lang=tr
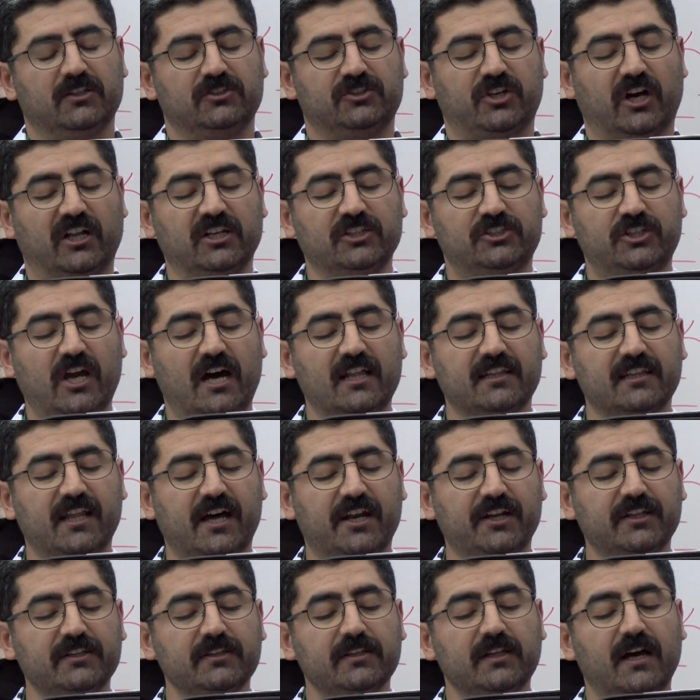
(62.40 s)

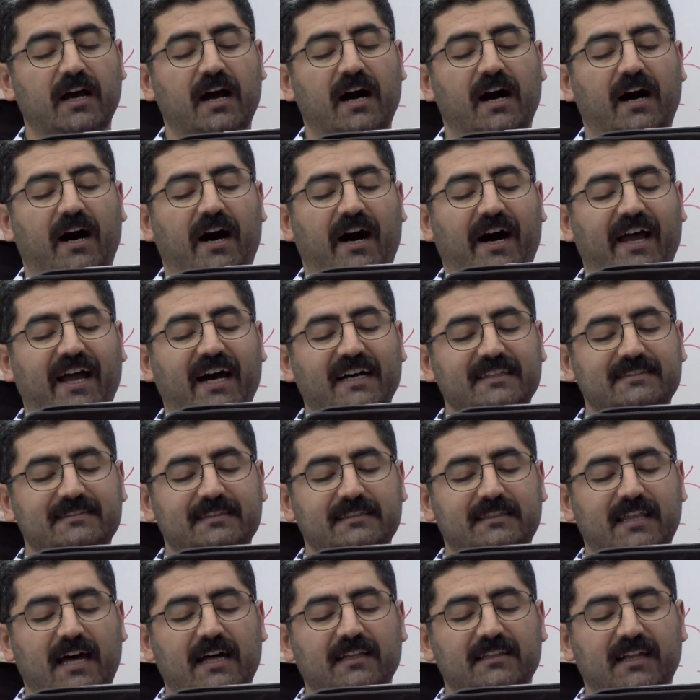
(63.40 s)
çalışanların hayat
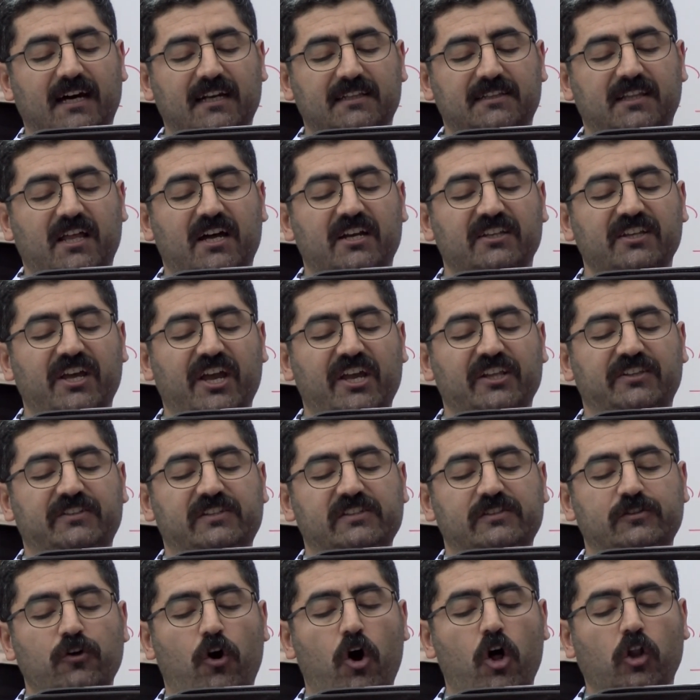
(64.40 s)
standartlarına
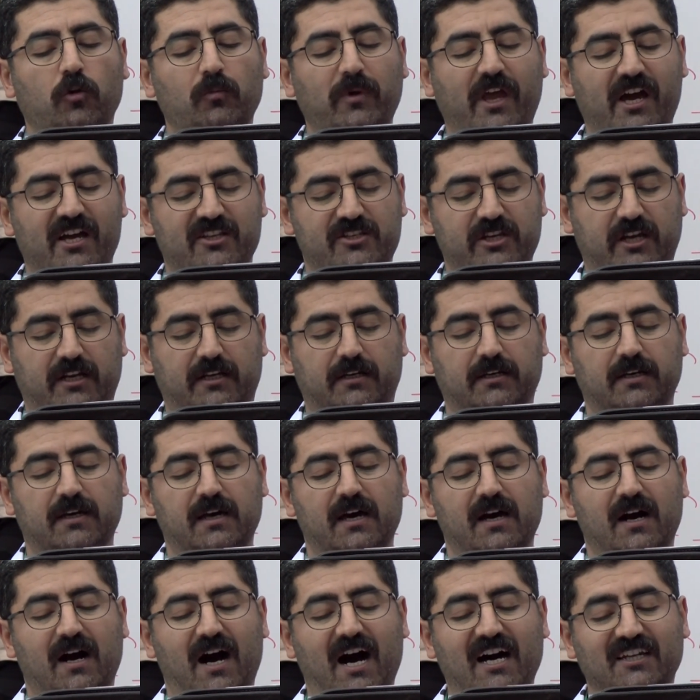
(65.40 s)
etkisi olmayacak
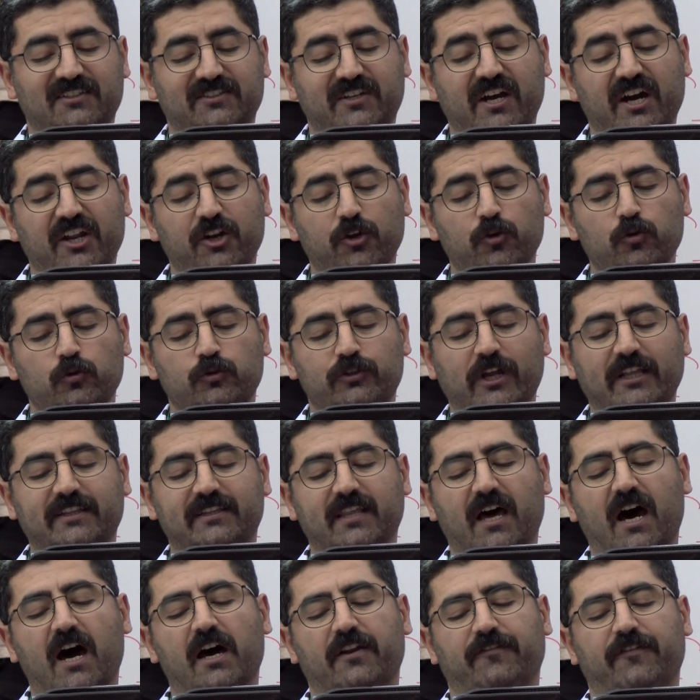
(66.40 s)
asgari ücret
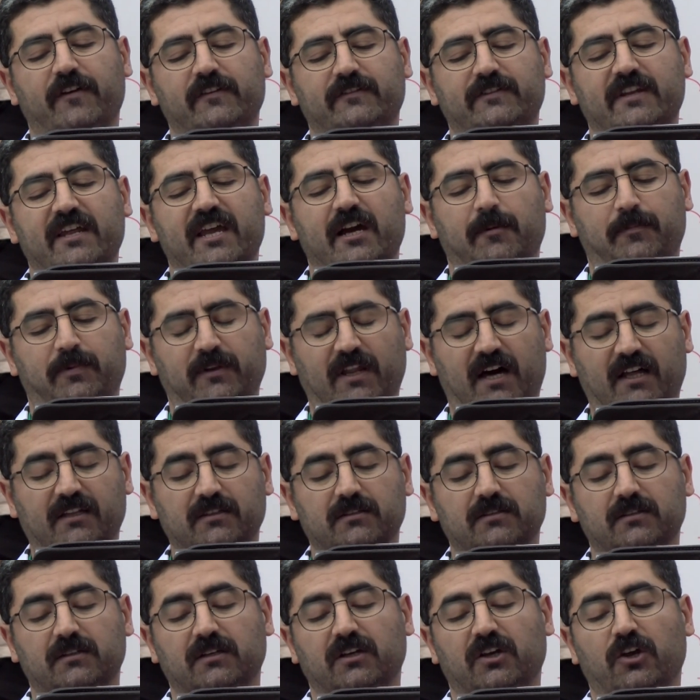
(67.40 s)
tarifesine yapılan
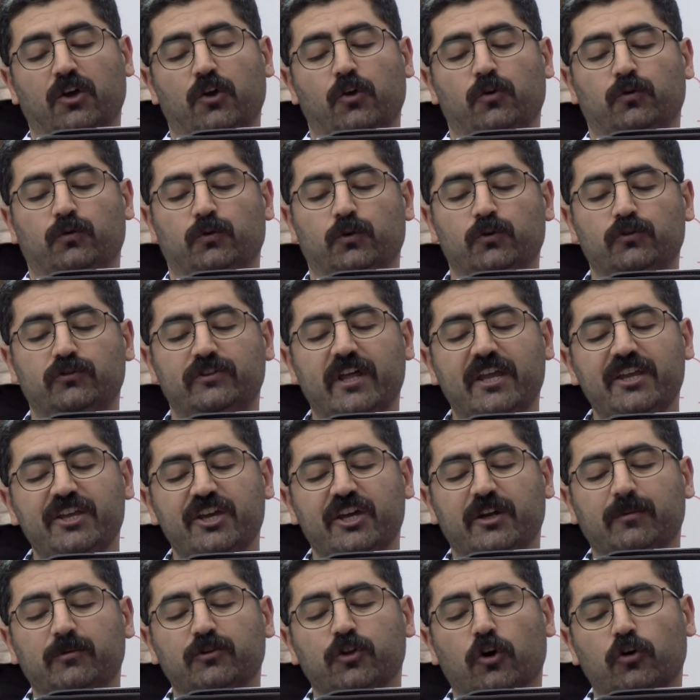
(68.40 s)

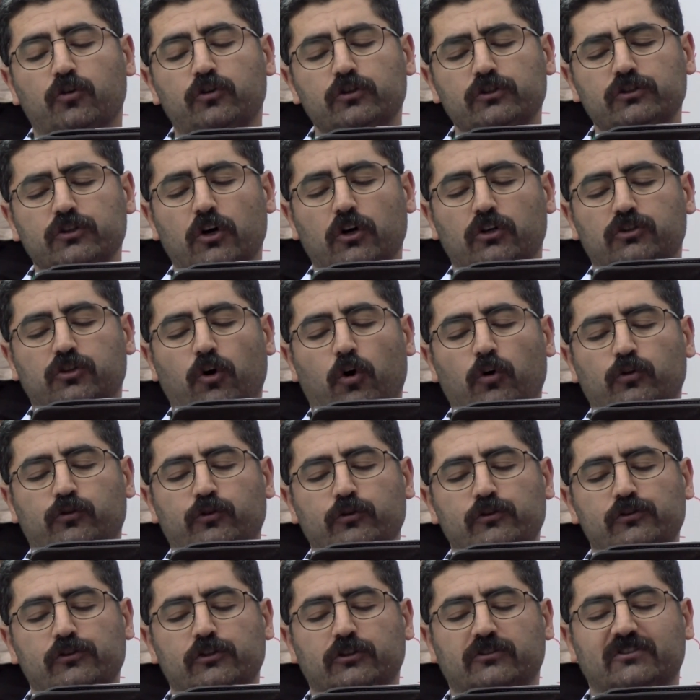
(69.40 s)

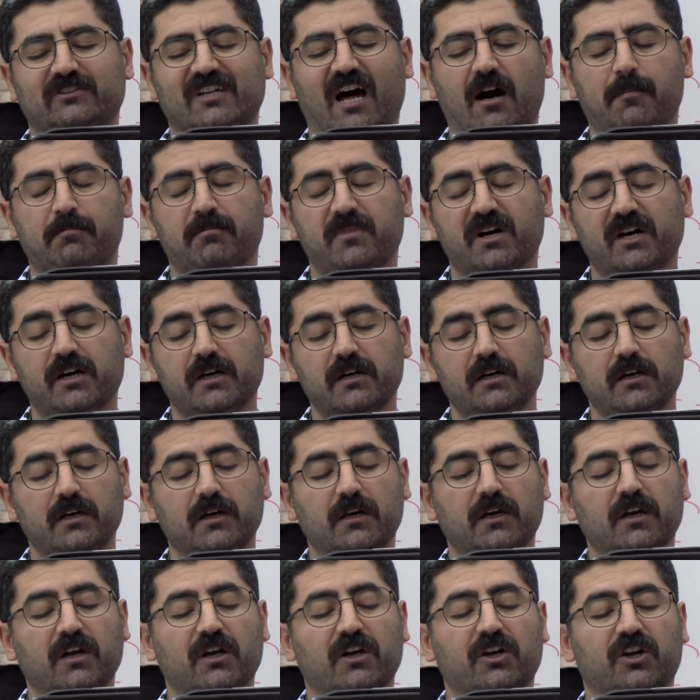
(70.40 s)
%29.30'luk zammı
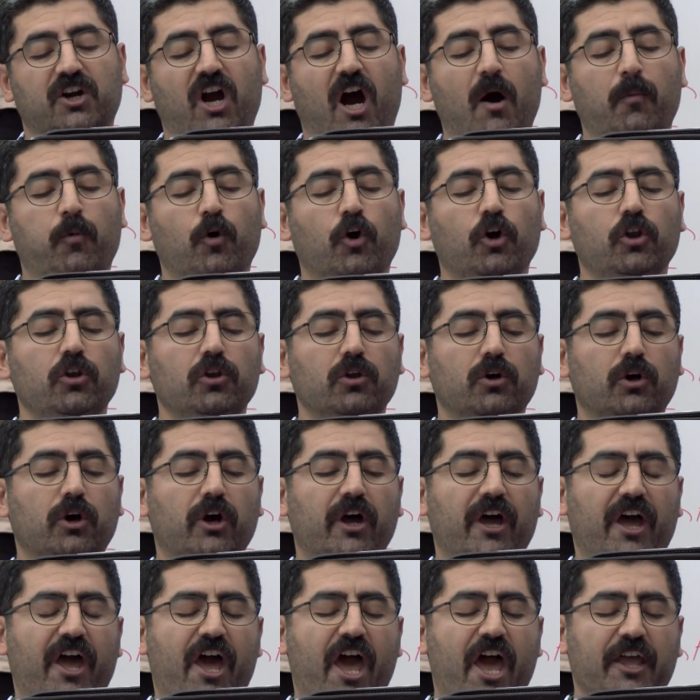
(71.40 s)
kabul
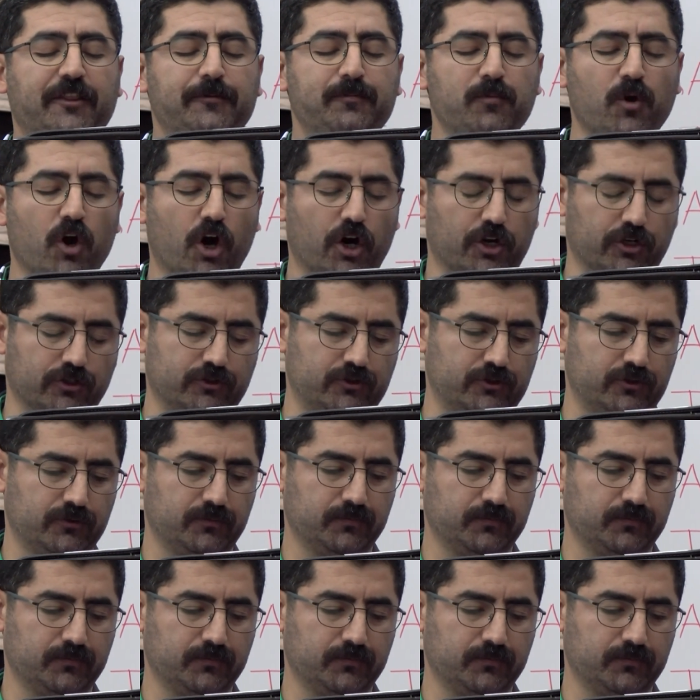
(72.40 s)
etmiyoruz.